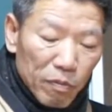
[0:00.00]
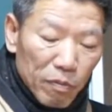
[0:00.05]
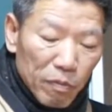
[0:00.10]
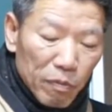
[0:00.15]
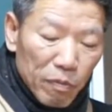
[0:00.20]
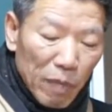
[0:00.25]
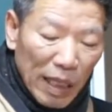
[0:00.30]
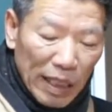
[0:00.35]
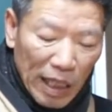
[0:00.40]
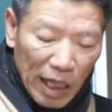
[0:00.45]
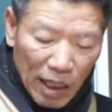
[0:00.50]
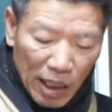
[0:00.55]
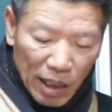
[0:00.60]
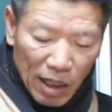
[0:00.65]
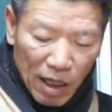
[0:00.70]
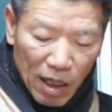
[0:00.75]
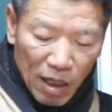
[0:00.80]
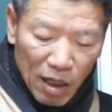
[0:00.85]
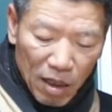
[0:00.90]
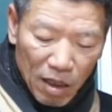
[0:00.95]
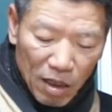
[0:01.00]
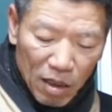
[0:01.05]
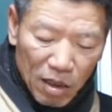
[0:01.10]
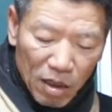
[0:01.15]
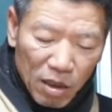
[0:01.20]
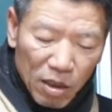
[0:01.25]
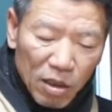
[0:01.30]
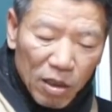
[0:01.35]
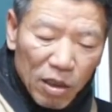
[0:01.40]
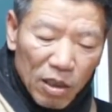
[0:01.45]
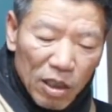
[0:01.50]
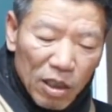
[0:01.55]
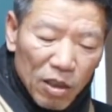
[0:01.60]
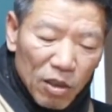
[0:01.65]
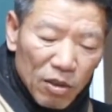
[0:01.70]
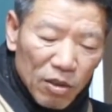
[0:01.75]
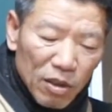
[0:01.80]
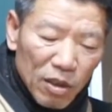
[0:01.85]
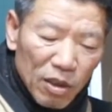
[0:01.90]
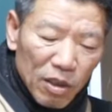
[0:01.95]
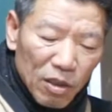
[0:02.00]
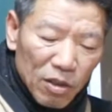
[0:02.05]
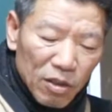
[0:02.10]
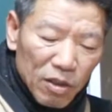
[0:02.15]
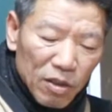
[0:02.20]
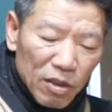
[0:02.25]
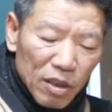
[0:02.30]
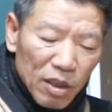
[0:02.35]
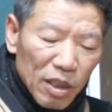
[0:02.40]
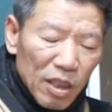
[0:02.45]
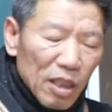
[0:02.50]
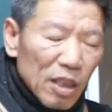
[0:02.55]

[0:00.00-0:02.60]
마당에다 이 이 이것 이것은